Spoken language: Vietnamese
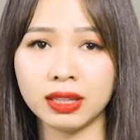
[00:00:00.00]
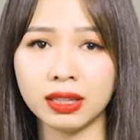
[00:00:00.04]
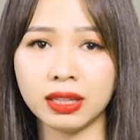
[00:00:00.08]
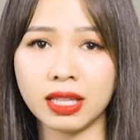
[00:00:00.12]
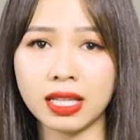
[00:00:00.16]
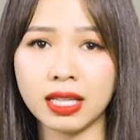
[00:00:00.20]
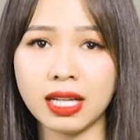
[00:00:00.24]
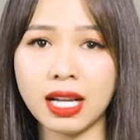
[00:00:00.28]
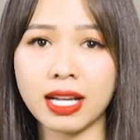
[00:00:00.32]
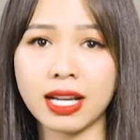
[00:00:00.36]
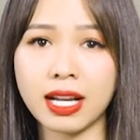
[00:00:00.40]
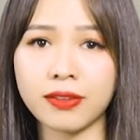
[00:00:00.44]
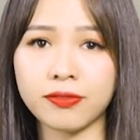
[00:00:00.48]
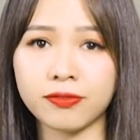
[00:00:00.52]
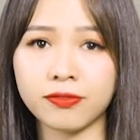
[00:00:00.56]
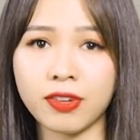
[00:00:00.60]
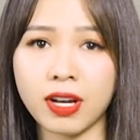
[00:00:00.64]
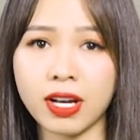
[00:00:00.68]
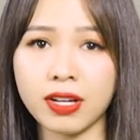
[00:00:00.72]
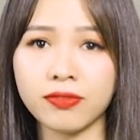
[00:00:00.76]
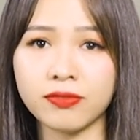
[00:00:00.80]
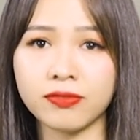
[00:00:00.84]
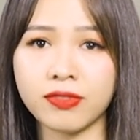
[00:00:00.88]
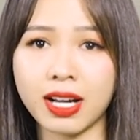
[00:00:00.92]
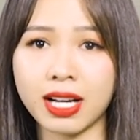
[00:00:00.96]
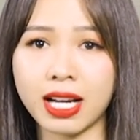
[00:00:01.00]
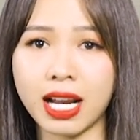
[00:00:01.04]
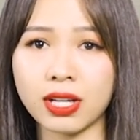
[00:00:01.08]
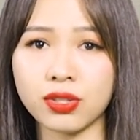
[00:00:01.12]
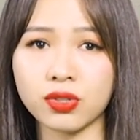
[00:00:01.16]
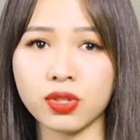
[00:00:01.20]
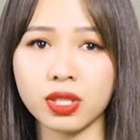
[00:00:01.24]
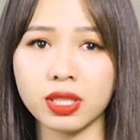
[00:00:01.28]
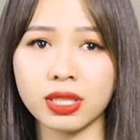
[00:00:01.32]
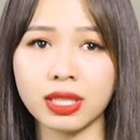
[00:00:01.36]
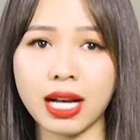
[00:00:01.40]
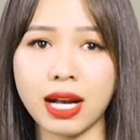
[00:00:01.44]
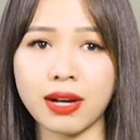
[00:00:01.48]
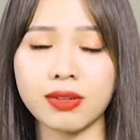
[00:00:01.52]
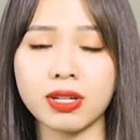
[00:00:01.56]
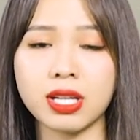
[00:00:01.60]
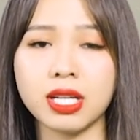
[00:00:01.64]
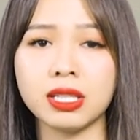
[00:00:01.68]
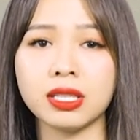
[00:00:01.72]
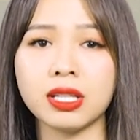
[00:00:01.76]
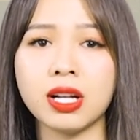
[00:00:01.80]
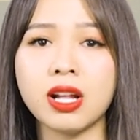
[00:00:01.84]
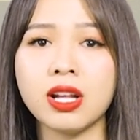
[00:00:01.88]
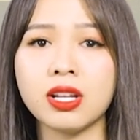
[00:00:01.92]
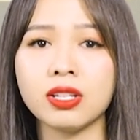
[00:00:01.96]
Tỷ lệ lạm phát và lãi suất cao
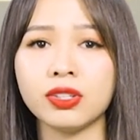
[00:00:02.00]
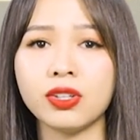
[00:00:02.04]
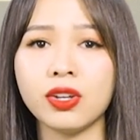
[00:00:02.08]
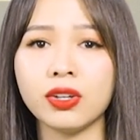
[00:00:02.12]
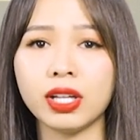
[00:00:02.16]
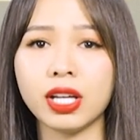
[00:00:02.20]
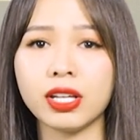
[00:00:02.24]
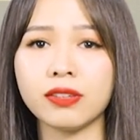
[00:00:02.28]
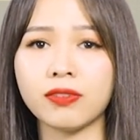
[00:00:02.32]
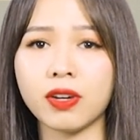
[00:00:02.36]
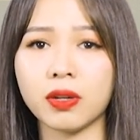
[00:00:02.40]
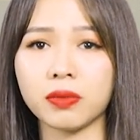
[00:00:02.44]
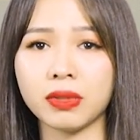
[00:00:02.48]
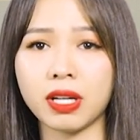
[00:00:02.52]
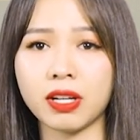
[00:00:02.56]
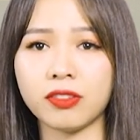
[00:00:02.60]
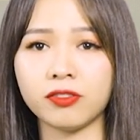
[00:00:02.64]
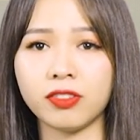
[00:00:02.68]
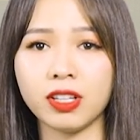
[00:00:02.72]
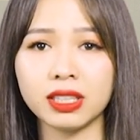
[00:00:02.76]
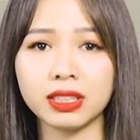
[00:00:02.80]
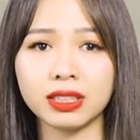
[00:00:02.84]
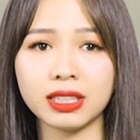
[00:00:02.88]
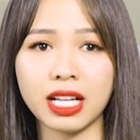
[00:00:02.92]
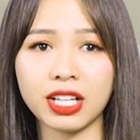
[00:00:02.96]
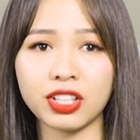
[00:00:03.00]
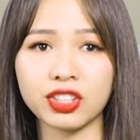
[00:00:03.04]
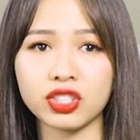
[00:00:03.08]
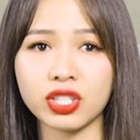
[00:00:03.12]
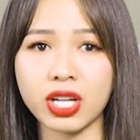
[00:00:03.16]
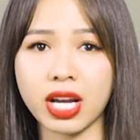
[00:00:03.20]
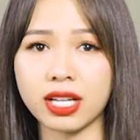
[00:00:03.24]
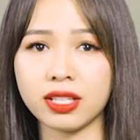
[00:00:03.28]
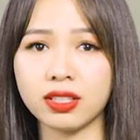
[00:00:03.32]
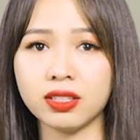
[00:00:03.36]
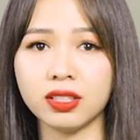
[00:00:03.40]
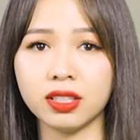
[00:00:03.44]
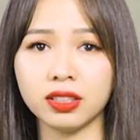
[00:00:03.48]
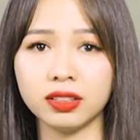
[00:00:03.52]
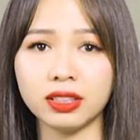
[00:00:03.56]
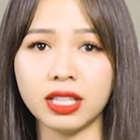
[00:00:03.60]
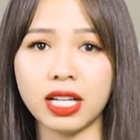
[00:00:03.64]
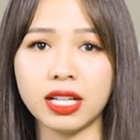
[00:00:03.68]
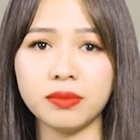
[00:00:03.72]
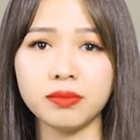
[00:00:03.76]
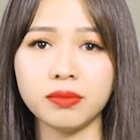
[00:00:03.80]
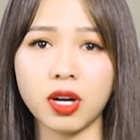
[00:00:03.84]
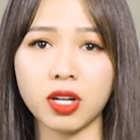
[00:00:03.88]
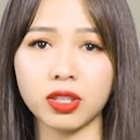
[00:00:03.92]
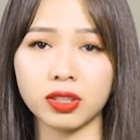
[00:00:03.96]
hơn do kỳ vọng lạm phát tăng sẽ ảnh hưởng
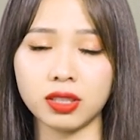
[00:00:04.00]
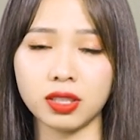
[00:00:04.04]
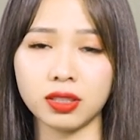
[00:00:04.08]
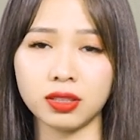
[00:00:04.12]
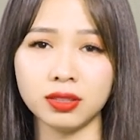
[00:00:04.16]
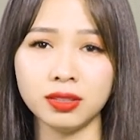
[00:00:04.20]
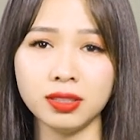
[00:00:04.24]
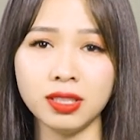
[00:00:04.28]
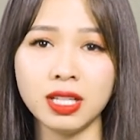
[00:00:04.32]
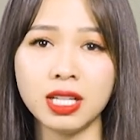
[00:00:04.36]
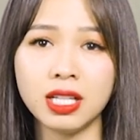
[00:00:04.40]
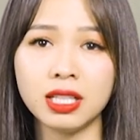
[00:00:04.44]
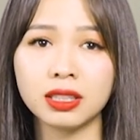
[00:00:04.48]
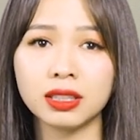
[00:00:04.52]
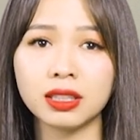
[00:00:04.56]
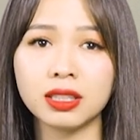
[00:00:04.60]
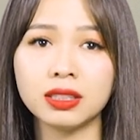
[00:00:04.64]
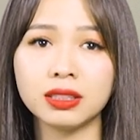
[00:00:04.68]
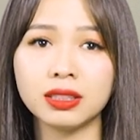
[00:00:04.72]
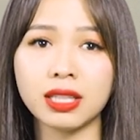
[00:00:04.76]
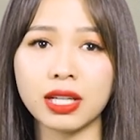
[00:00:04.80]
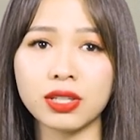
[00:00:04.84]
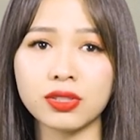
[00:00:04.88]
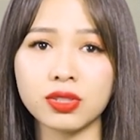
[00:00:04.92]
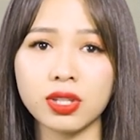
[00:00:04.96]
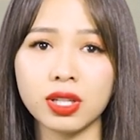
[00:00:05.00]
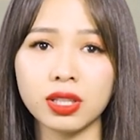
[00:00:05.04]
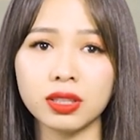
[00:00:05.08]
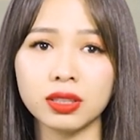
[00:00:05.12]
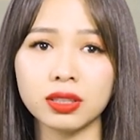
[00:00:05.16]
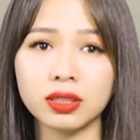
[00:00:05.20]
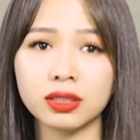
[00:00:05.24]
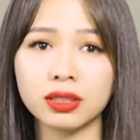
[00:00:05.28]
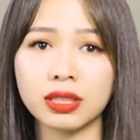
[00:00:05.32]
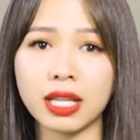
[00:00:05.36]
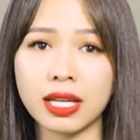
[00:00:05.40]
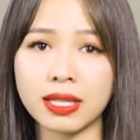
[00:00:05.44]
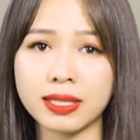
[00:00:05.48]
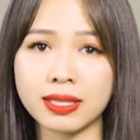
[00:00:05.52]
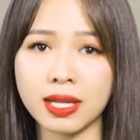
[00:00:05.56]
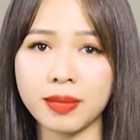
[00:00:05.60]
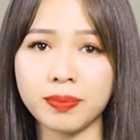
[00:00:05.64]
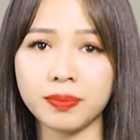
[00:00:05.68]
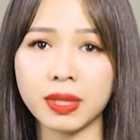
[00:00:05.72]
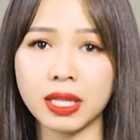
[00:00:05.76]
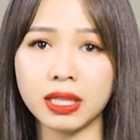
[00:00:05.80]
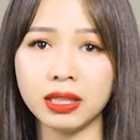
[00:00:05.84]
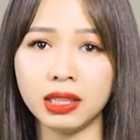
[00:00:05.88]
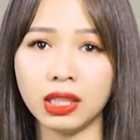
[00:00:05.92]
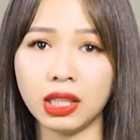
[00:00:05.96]
đến mọi thứ, từ lãi suất, thế
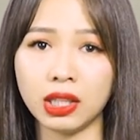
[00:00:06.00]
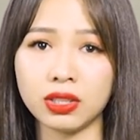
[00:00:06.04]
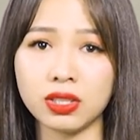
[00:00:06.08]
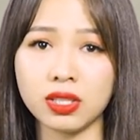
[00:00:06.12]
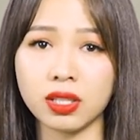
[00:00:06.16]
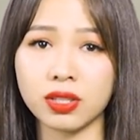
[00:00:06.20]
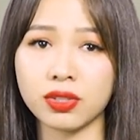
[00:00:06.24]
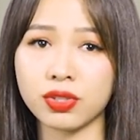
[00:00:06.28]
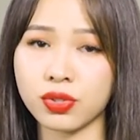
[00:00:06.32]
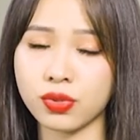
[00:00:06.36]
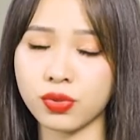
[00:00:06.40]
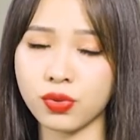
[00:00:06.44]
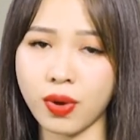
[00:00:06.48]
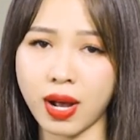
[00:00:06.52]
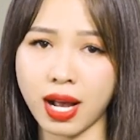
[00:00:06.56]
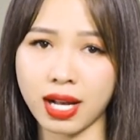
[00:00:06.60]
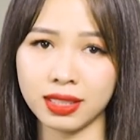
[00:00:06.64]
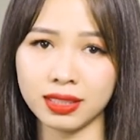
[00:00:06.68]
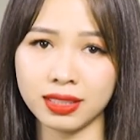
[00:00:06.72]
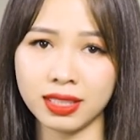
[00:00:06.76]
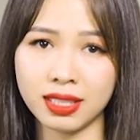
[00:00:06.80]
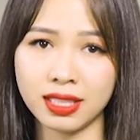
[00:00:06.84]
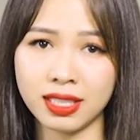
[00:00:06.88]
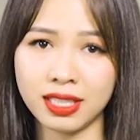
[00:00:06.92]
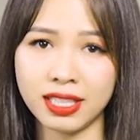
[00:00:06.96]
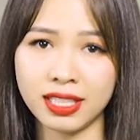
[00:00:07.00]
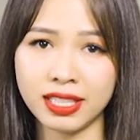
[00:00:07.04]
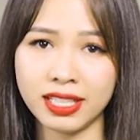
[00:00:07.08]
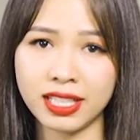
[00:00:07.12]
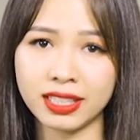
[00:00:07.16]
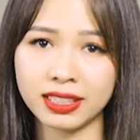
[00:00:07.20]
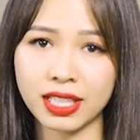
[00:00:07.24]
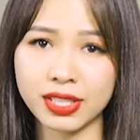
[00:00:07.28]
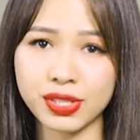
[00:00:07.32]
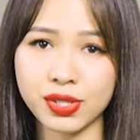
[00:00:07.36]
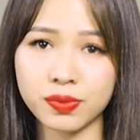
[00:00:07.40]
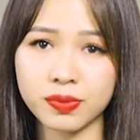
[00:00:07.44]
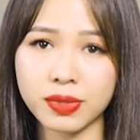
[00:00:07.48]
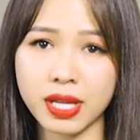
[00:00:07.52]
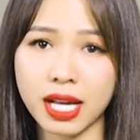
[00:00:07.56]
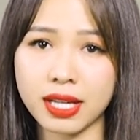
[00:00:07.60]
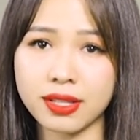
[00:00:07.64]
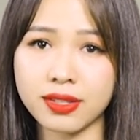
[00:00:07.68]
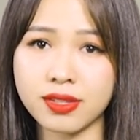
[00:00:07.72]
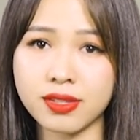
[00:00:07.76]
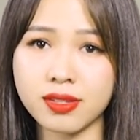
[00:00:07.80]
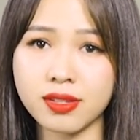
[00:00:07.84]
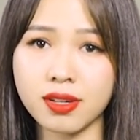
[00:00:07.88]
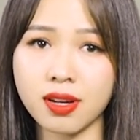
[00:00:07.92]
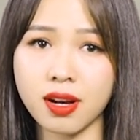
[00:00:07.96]
chấp đến thị trường chứng khoán. Hiện tại chúng ta
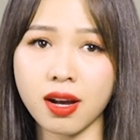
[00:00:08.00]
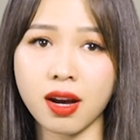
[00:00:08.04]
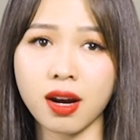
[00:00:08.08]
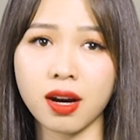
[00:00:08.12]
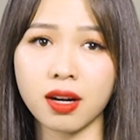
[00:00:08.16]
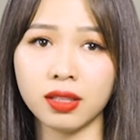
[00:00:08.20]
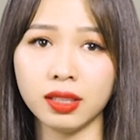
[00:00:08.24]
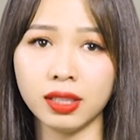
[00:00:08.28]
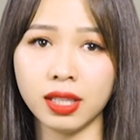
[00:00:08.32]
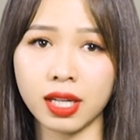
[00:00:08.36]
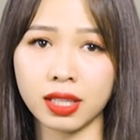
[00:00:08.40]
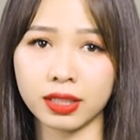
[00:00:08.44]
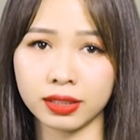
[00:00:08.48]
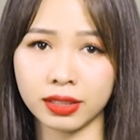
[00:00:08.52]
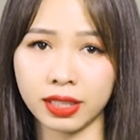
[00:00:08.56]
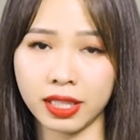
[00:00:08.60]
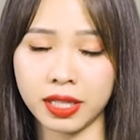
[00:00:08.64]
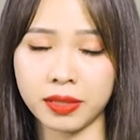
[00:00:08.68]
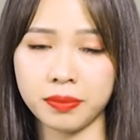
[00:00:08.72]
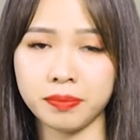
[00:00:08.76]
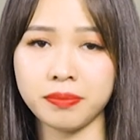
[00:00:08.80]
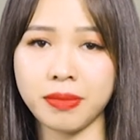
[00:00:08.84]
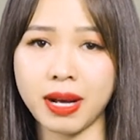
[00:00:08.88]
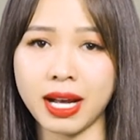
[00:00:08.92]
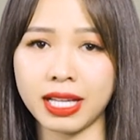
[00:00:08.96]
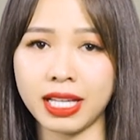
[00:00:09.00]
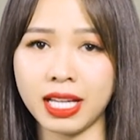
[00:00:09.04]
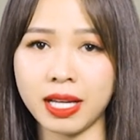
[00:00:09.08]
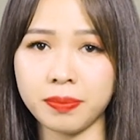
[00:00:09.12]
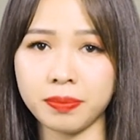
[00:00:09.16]
chưa ở gần điểm mà i